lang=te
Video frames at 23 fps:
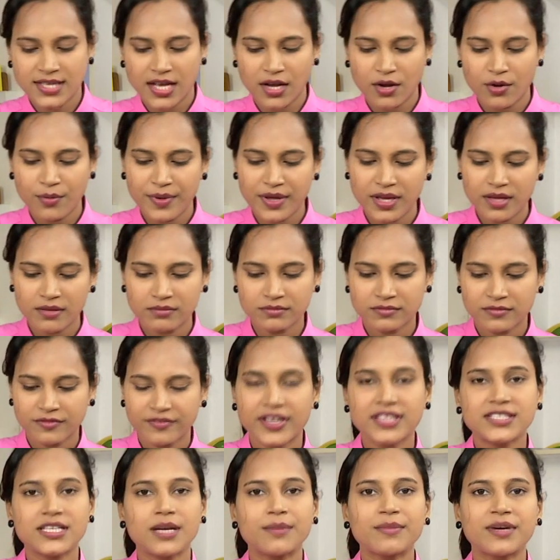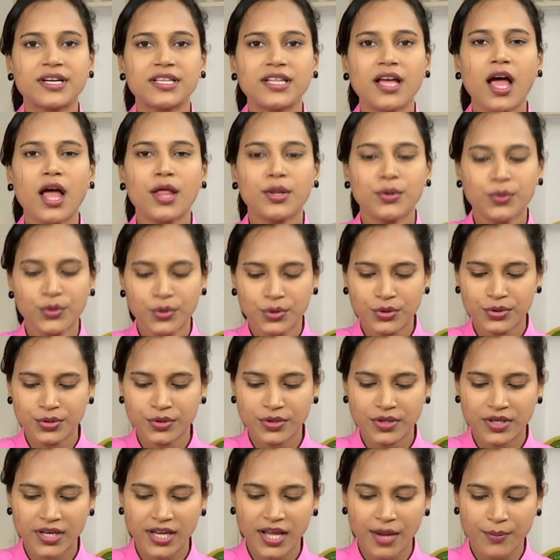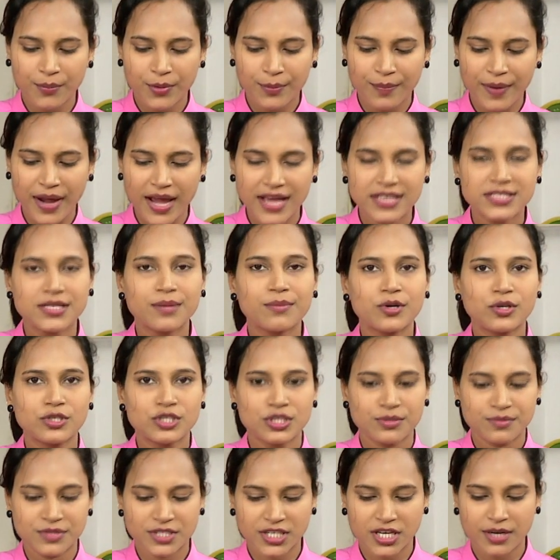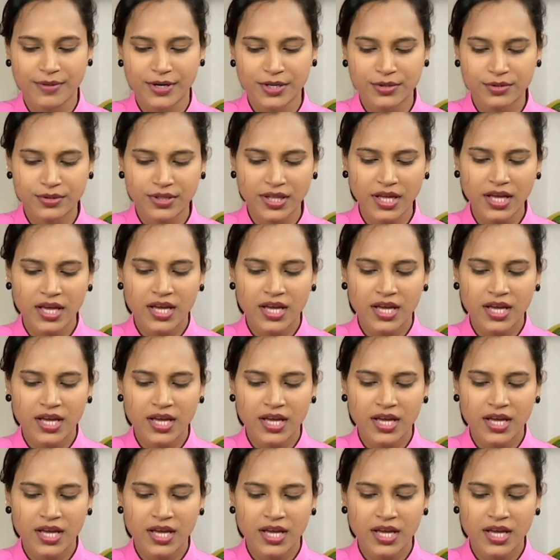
సగ్గుబియ్యం వేసాం కదా అది ఉడుకుతుంటుంటే అప్పుడు పాయసం కొంచెం చిక్కబడుతుంది